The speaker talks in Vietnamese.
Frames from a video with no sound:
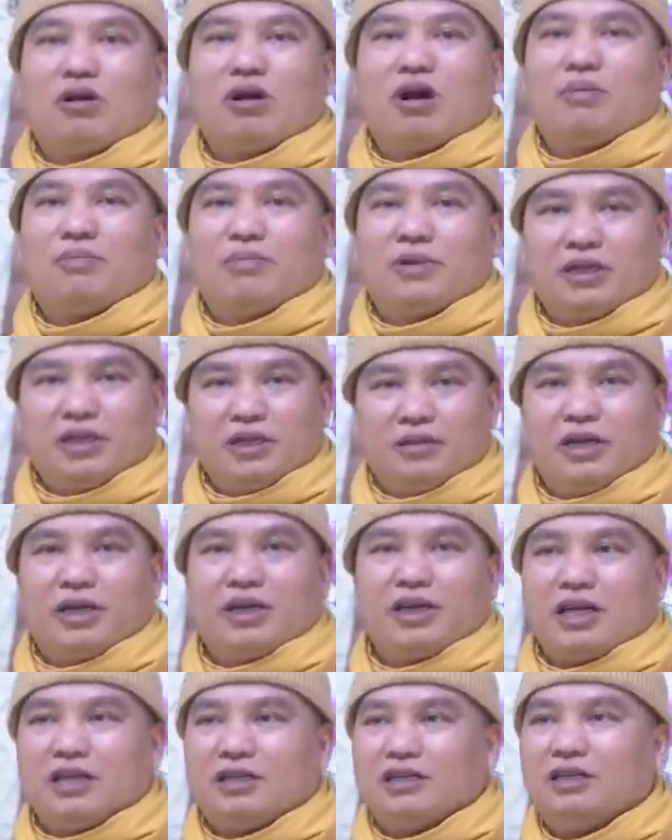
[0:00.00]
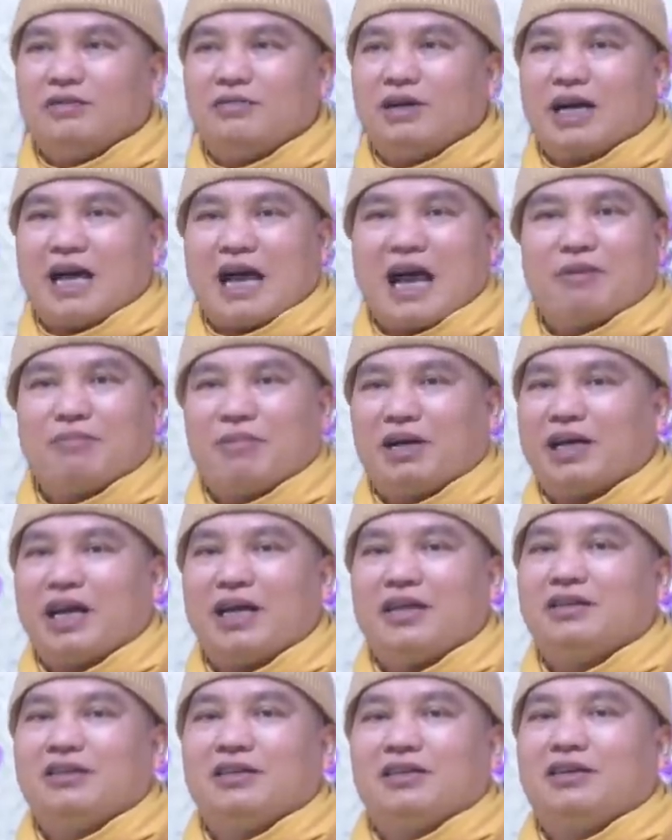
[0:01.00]
họp đấy thì biết ngày xưa bà khang bà
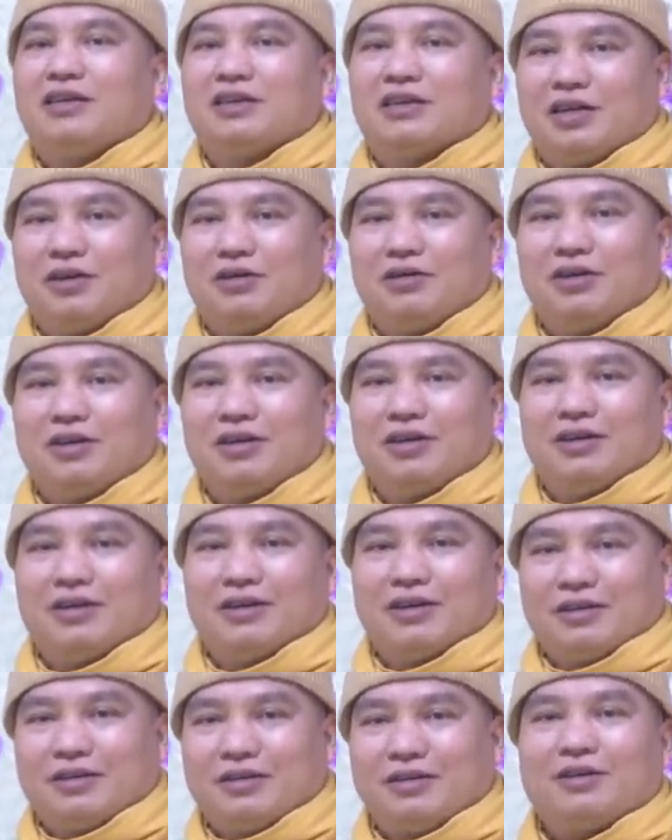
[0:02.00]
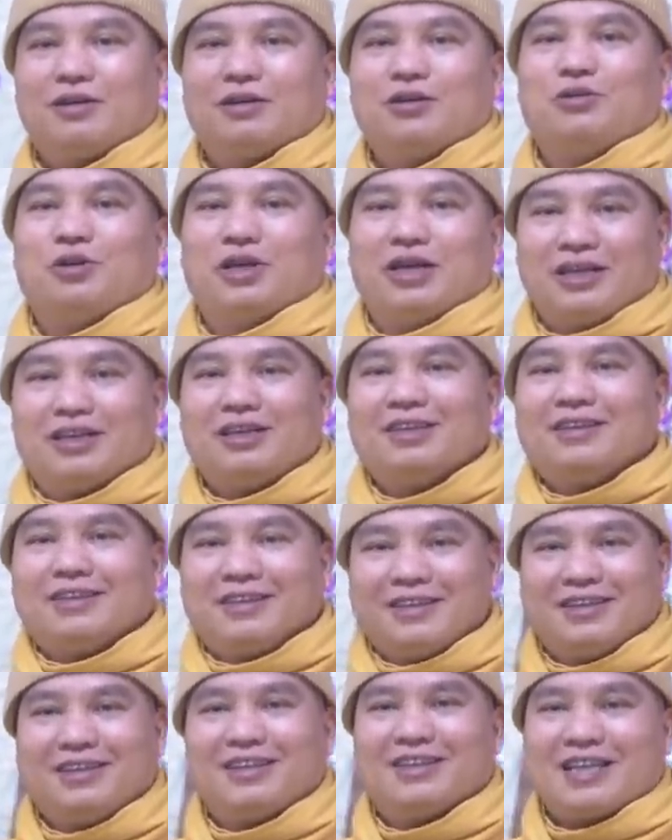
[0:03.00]
thanh chưa được đâu chưa có tuổi
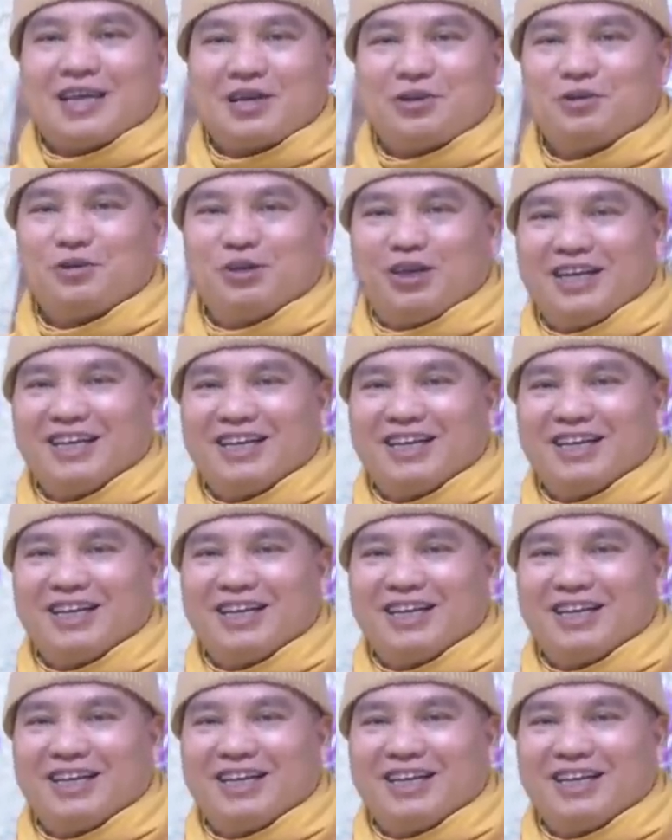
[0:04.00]
chưa được sang chùa